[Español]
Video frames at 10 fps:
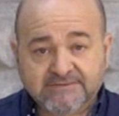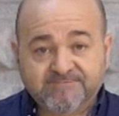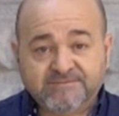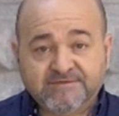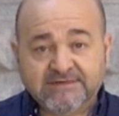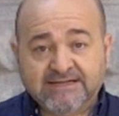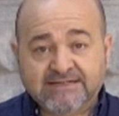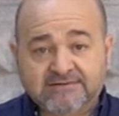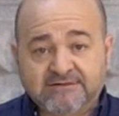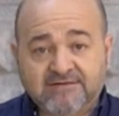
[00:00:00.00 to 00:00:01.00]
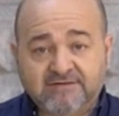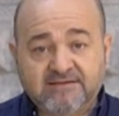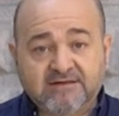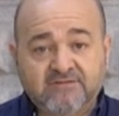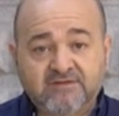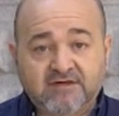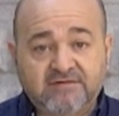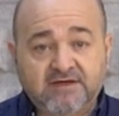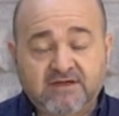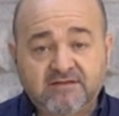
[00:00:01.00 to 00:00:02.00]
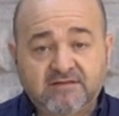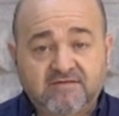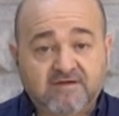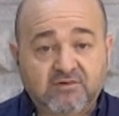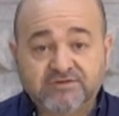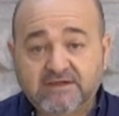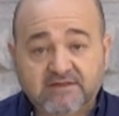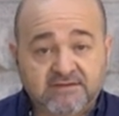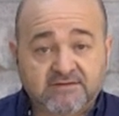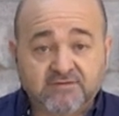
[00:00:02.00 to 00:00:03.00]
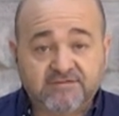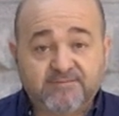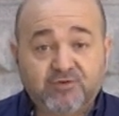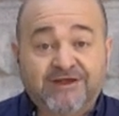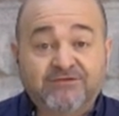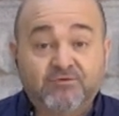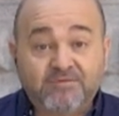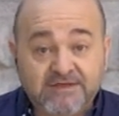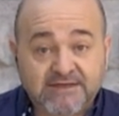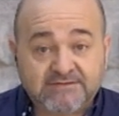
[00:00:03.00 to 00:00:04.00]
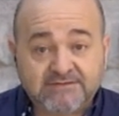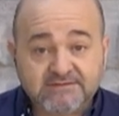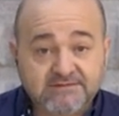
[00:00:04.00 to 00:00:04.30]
de la trazada que viene hacia Cádiz que está cortada y entonces por las dos vías